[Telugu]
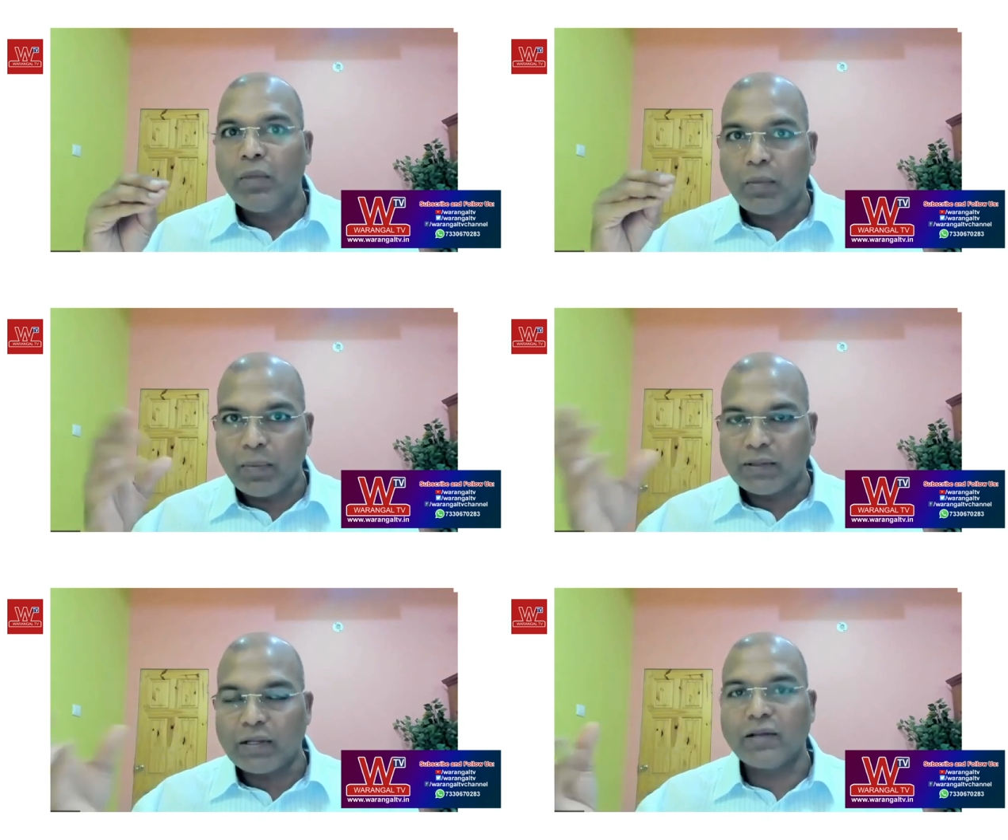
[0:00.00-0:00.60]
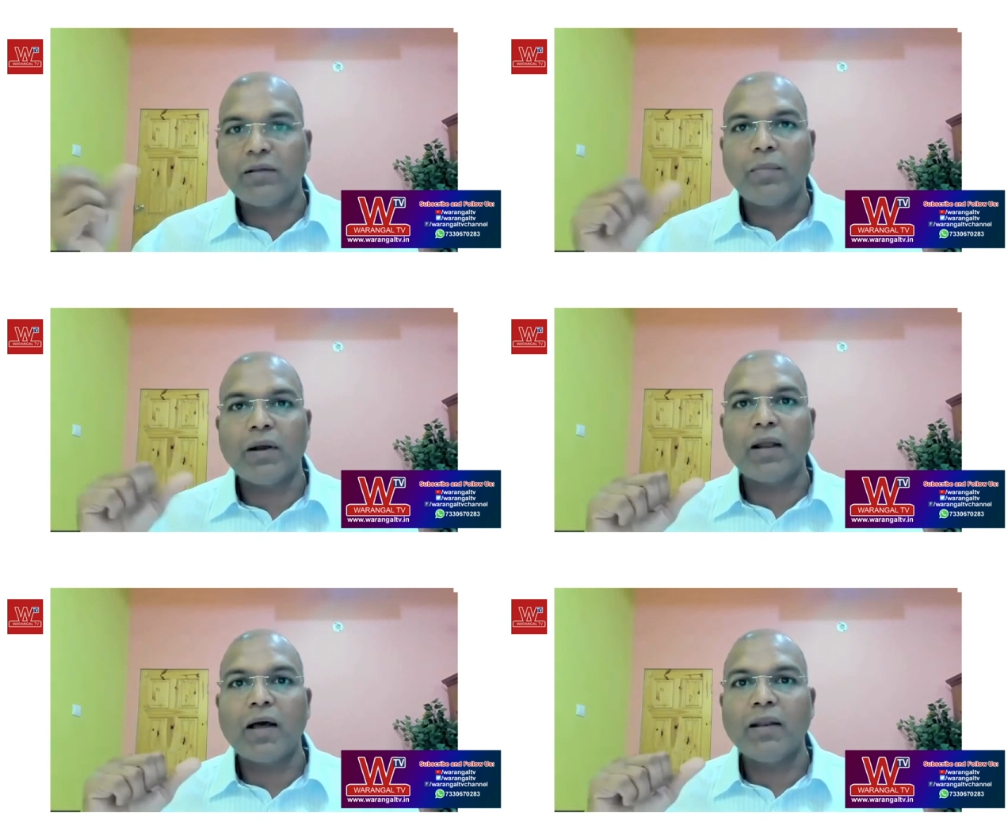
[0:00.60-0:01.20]
మీరు పెద్దలకు
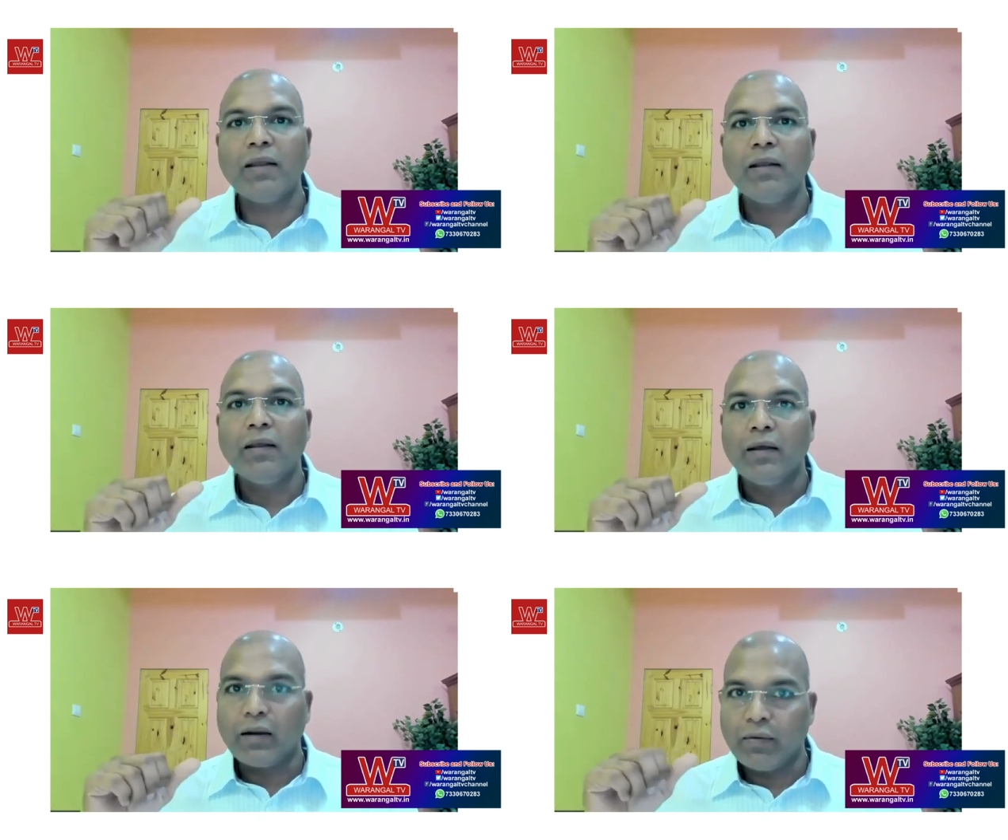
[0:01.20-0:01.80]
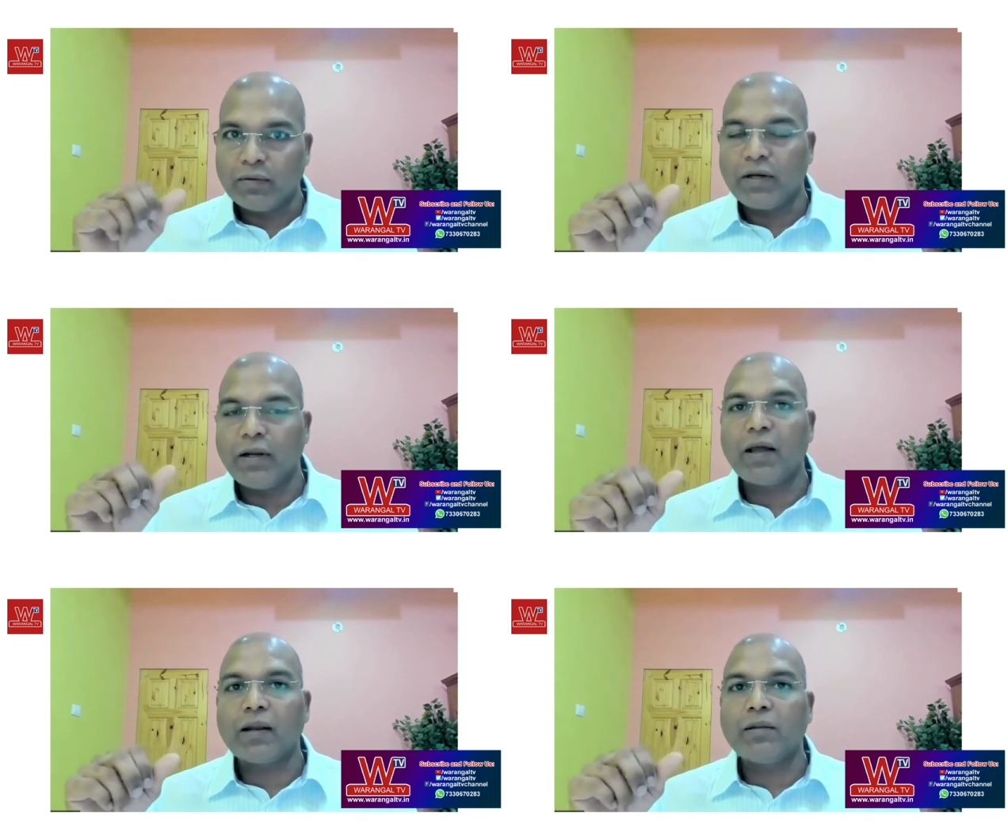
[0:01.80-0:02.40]
చెప్పగలగాలి రేవంత్
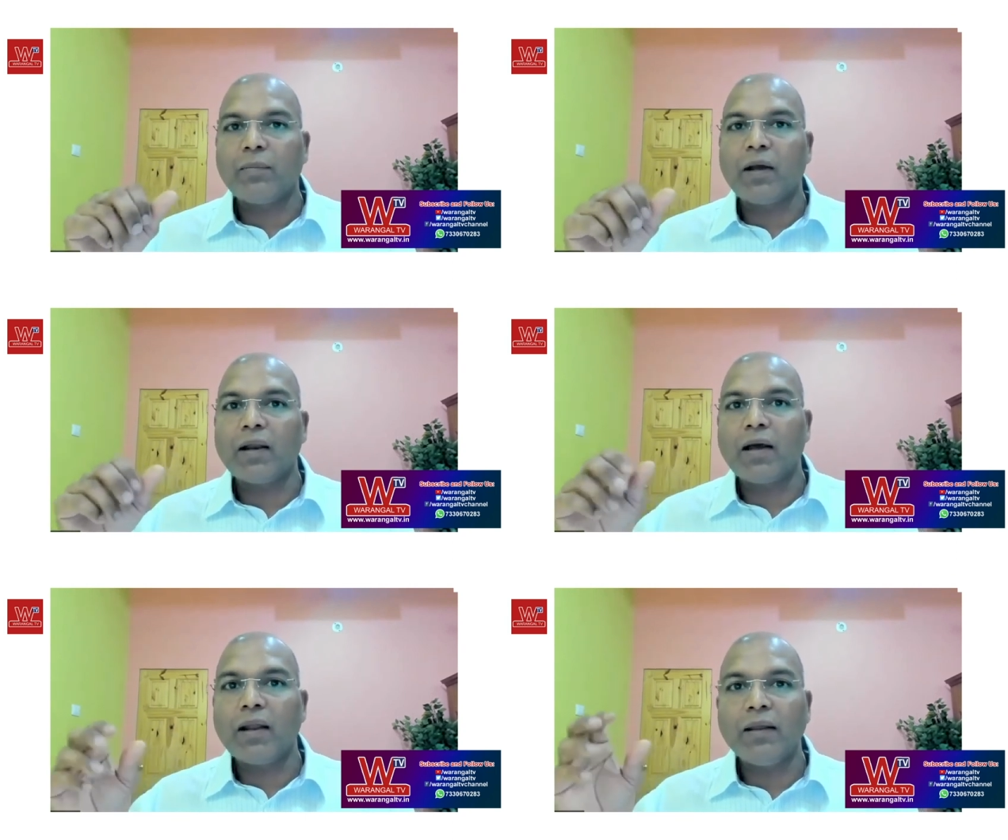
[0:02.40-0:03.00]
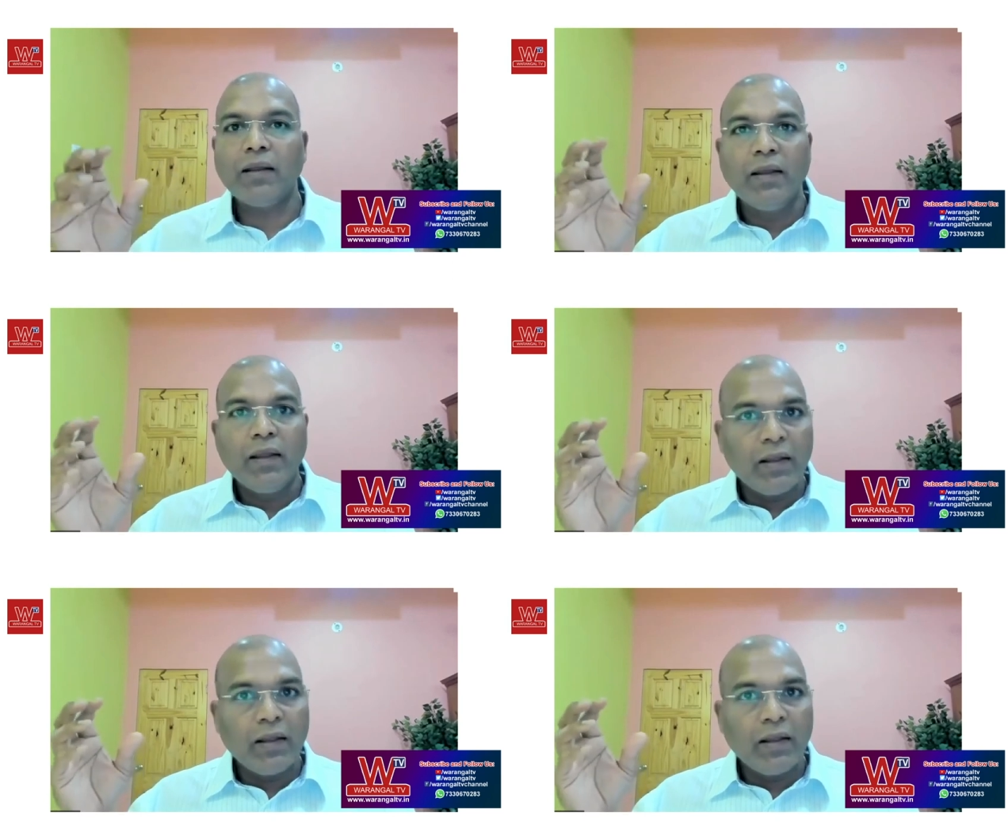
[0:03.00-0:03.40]
రెడ్డి గారికి చెప్పగలగాలి